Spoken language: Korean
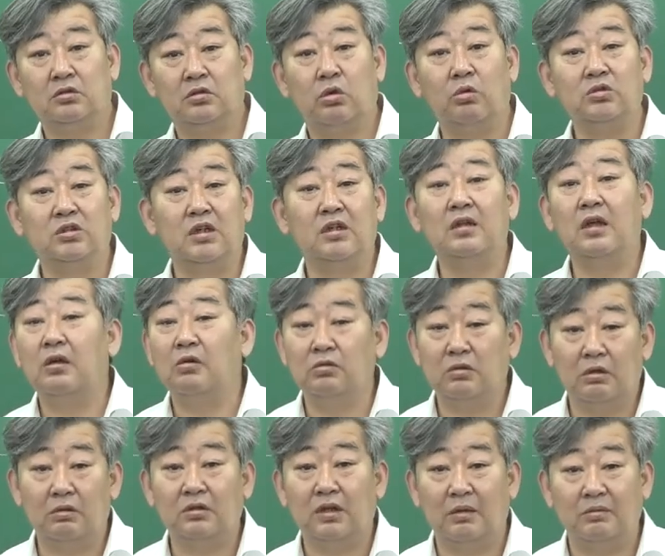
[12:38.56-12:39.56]
교재
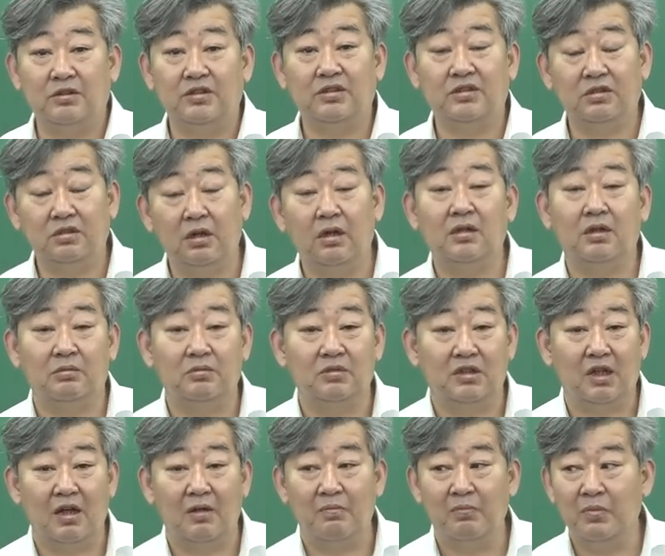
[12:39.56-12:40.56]
내용대로 답을 쓰셔야
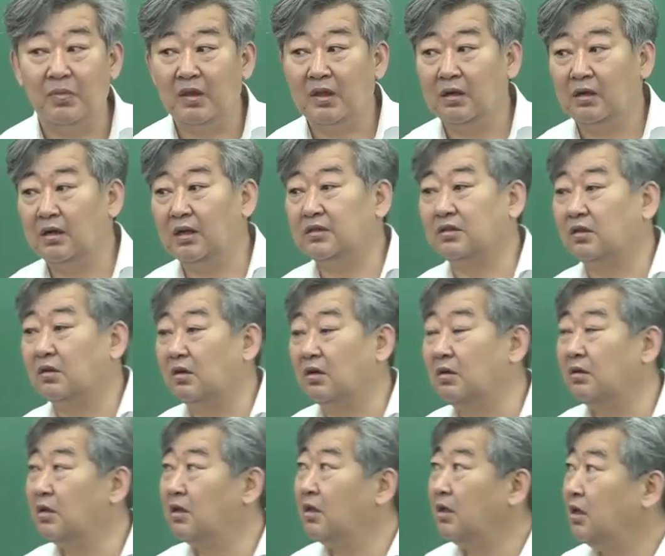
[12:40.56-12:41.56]
됩니다.
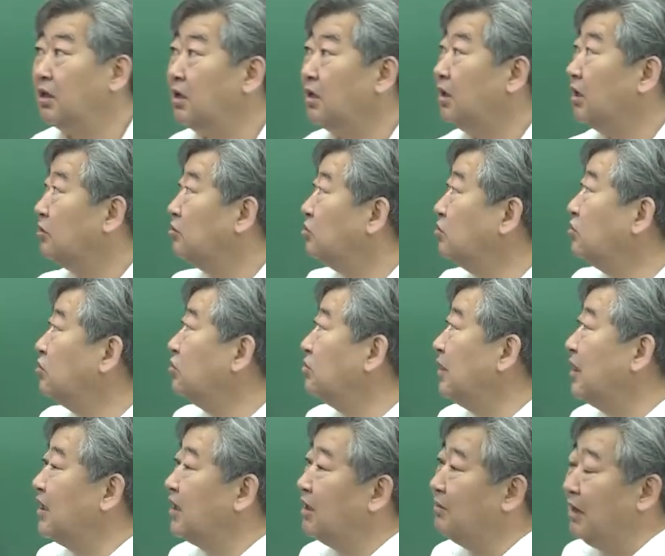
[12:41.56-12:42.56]
그래서 이
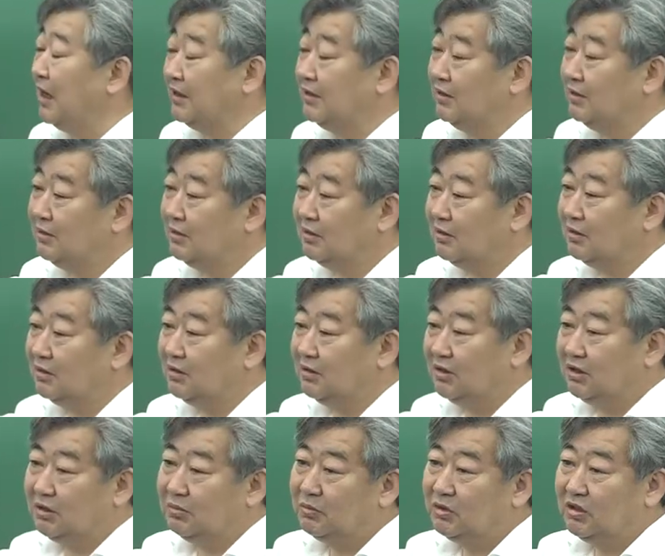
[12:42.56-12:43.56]
궁금한 게
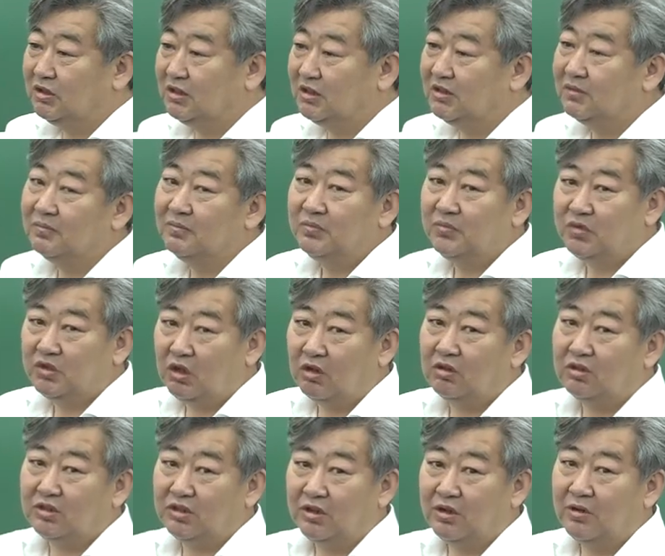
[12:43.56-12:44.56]
많으신 분들은
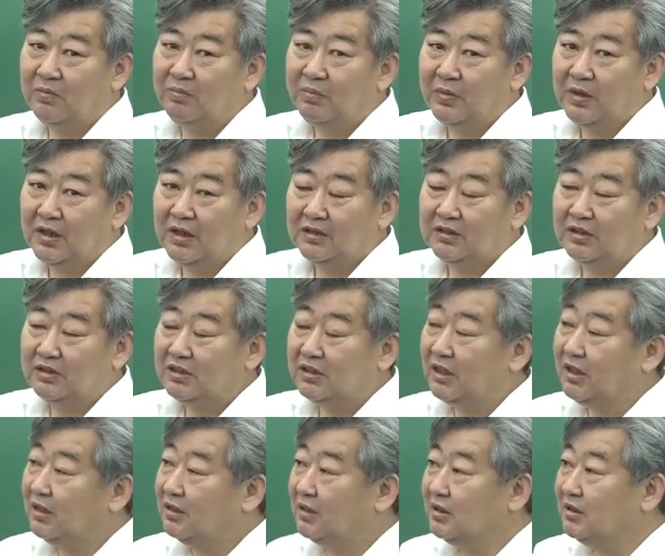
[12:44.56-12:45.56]
떨어져요. 그래서
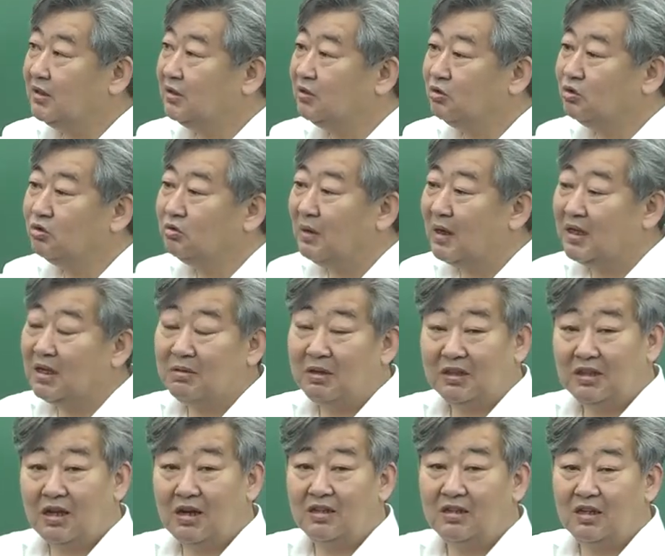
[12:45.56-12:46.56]
이제 그 궁금한 게
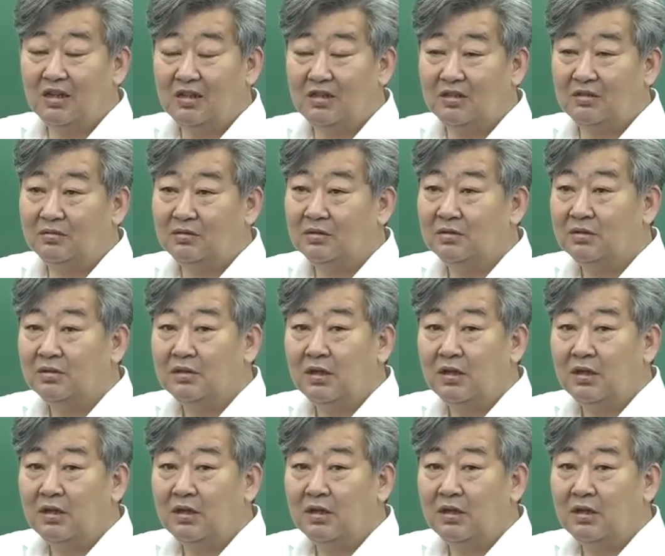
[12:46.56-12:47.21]
많다는 얘기는